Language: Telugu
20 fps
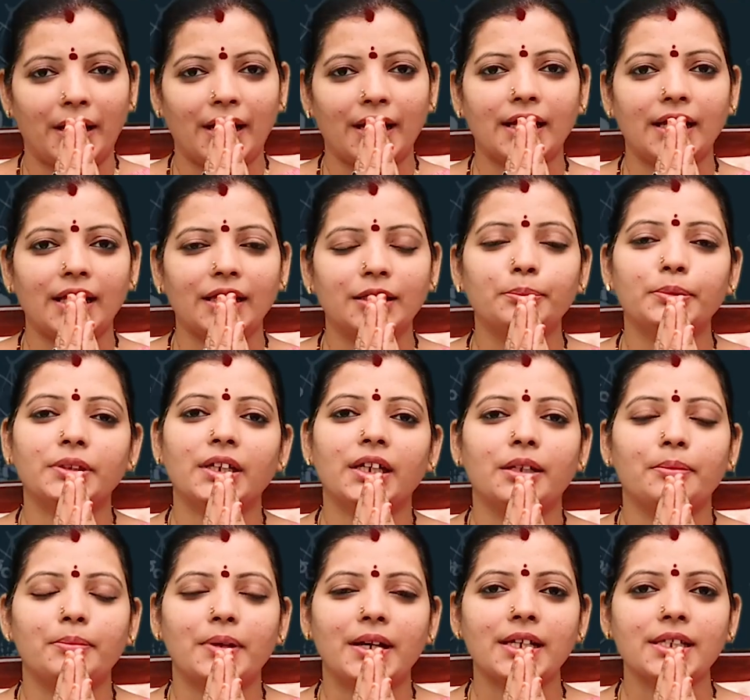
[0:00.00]
మహాగణాధిపతి
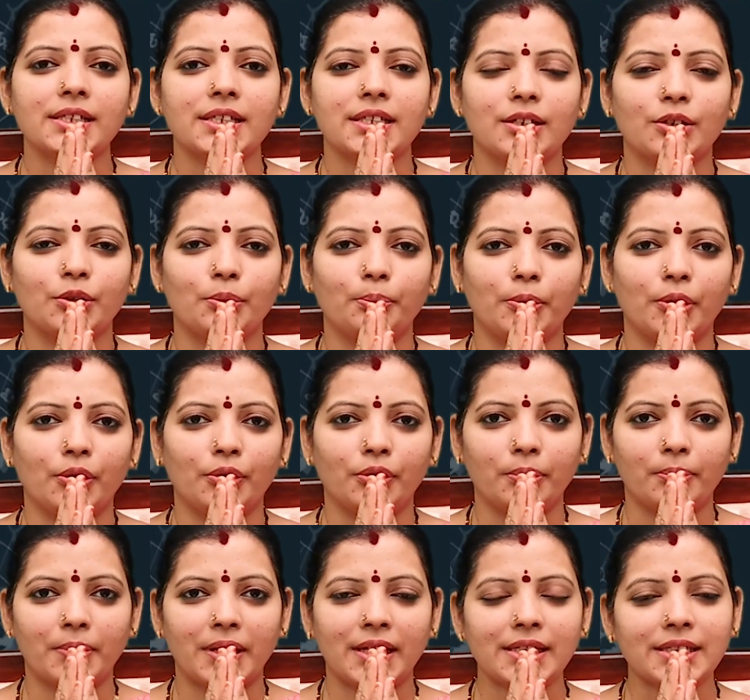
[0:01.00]
నమ శ్రీ గురుభ్యో
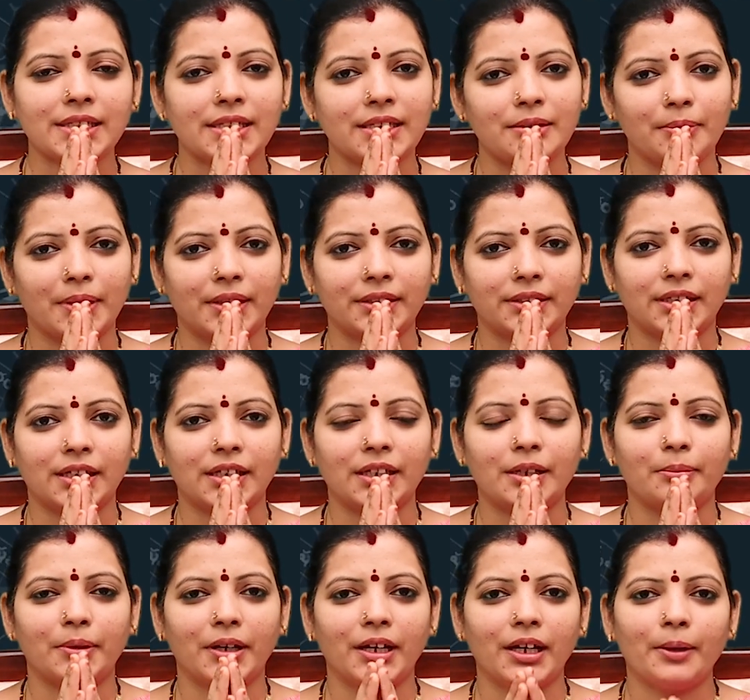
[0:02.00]
నమ శ్రీమాత్రే
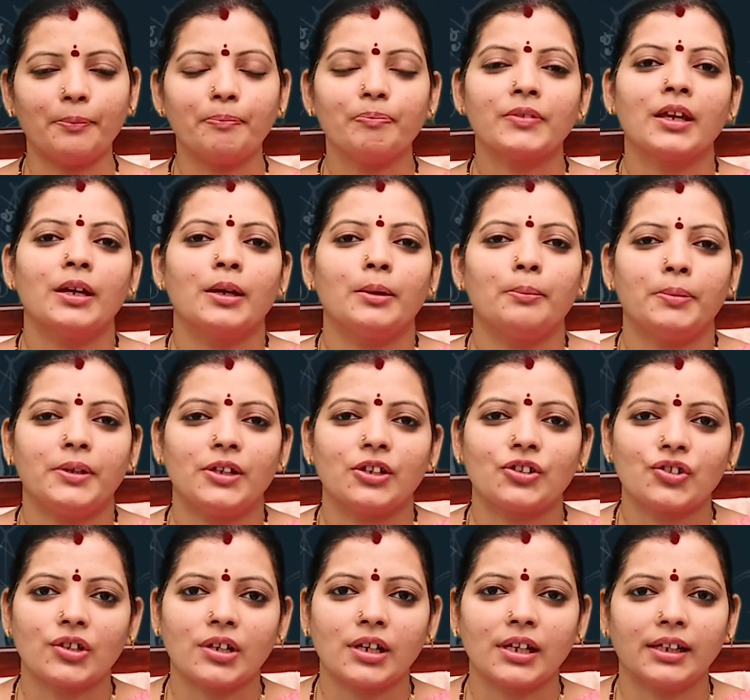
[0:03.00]
నమ
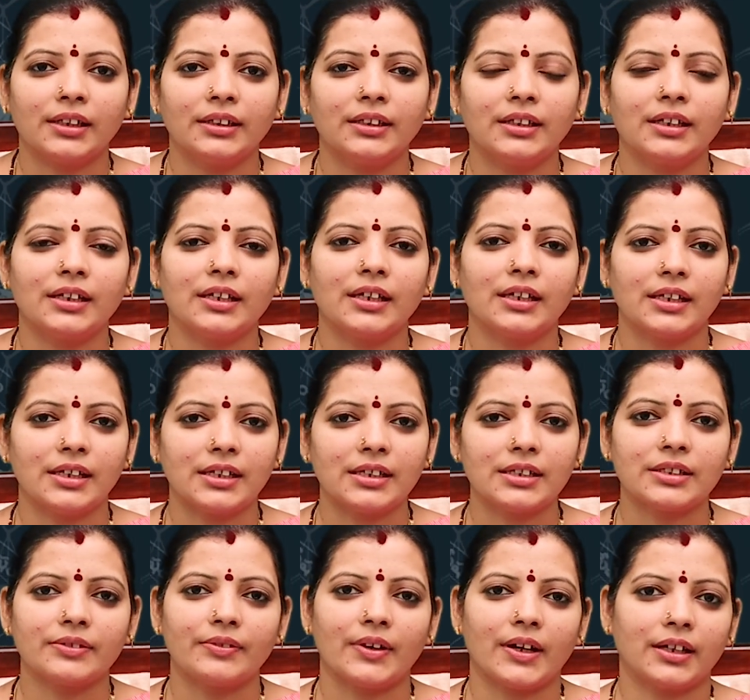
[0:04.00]
ప్రేక్షకులందరికీ
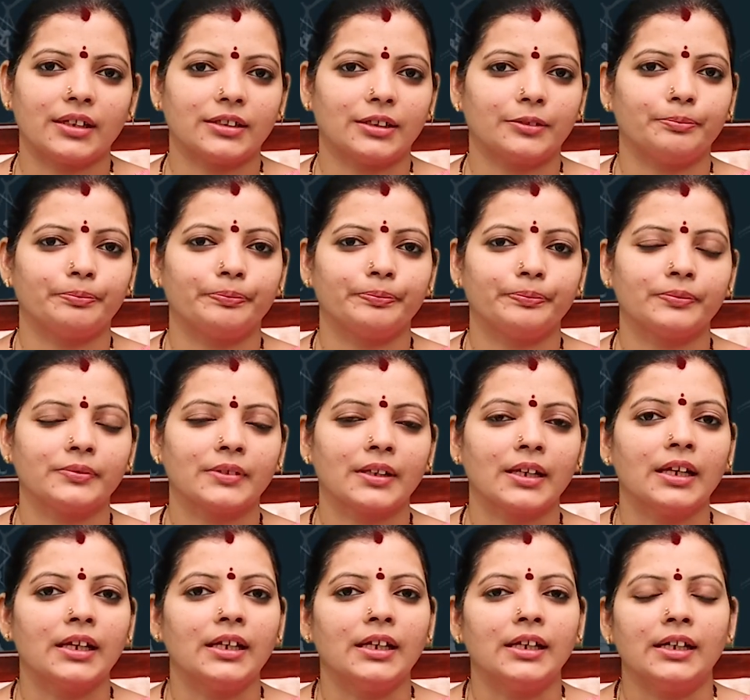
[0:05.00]
స్వాగతం
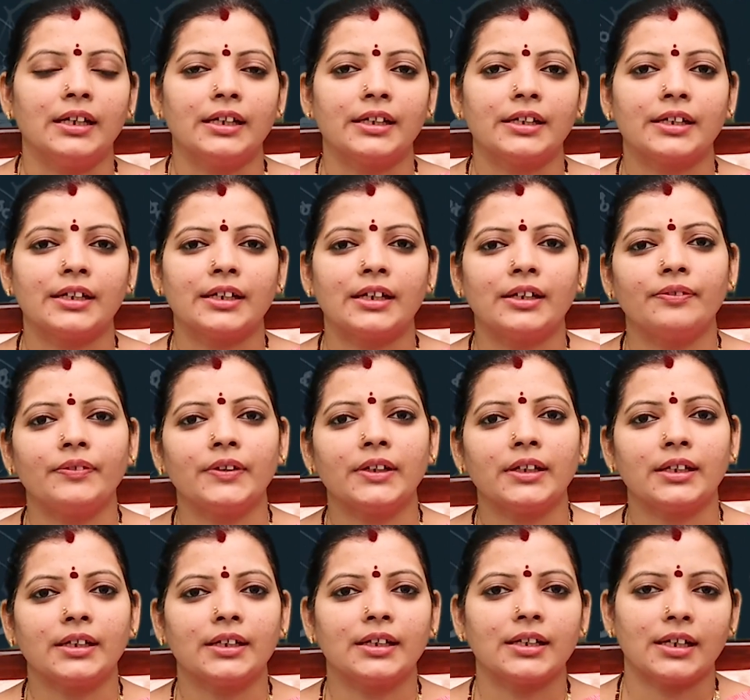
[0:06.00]
రవి
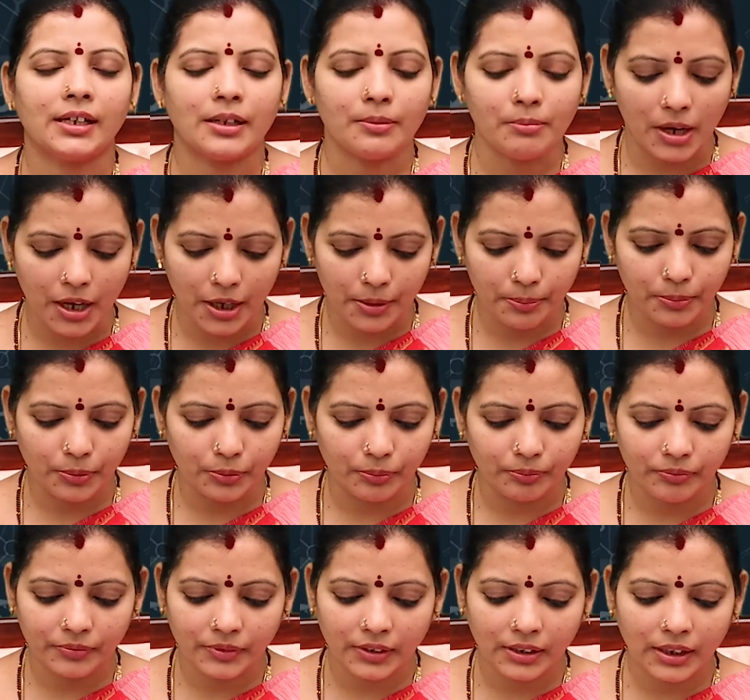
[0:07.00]
గ్రహ మార్పు
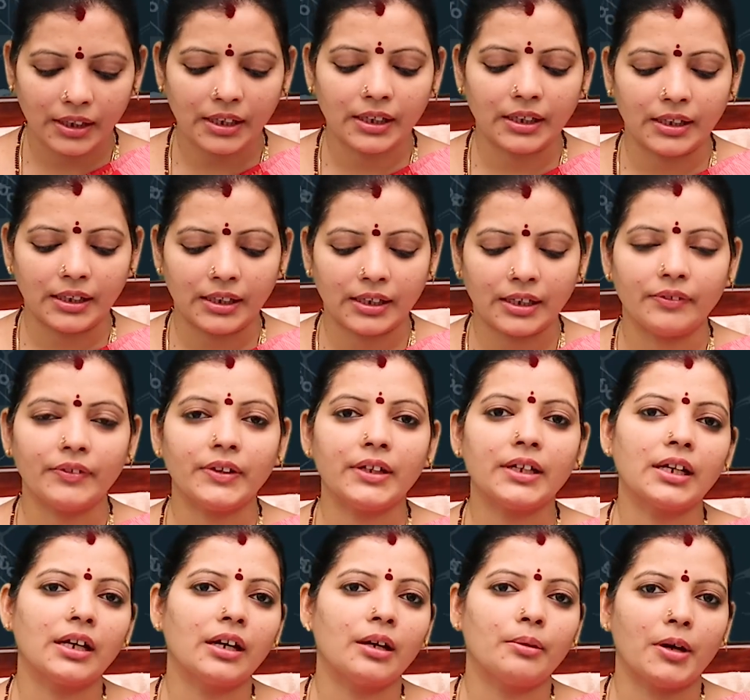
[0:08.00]
ఈ రవి
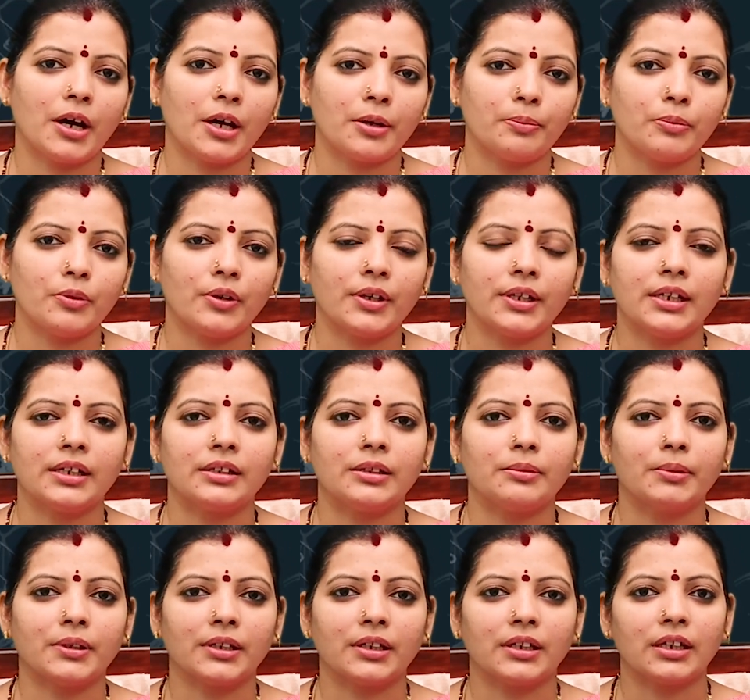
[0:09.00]
గ్రహ మార్పు
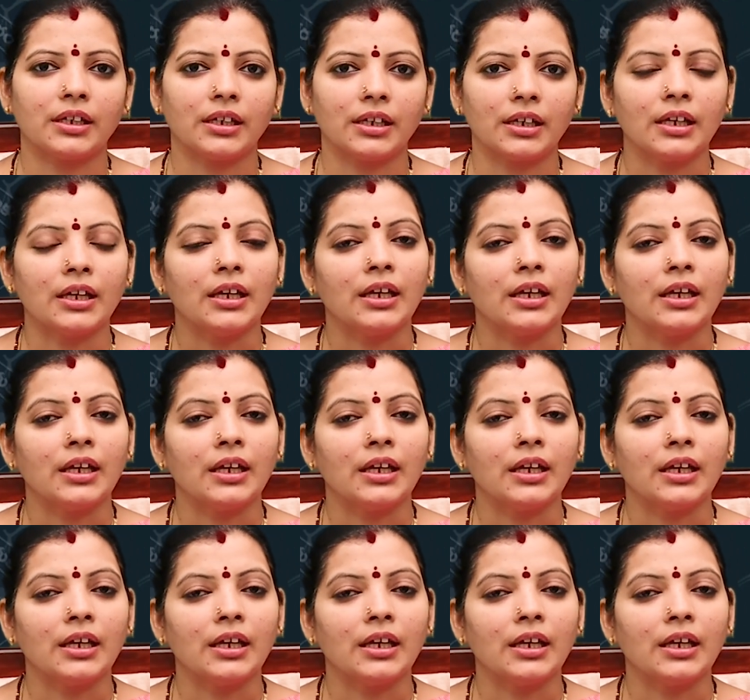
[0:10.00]
అనేది మనకి